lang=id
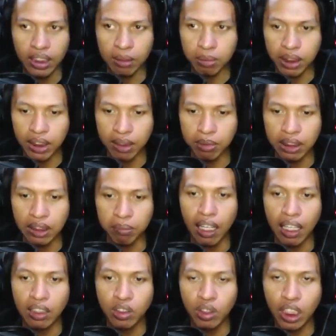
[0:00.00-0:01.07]
Sip, sip, sip.
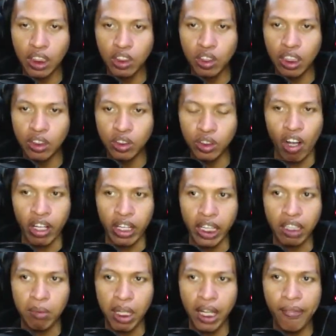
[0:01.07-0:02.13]
Lanjut, lanjut, lanjut.
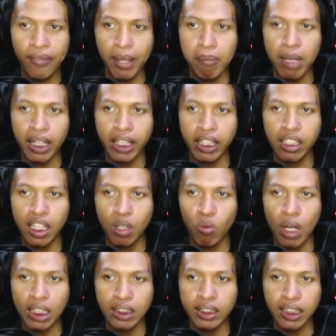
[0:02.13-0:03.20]
Oke, kita bakalan tembakin dengan
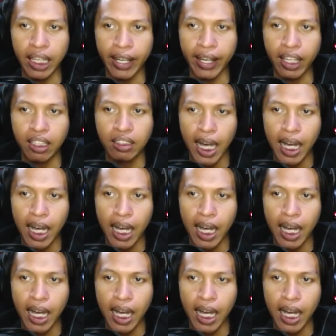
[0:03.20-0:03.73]
waca ya.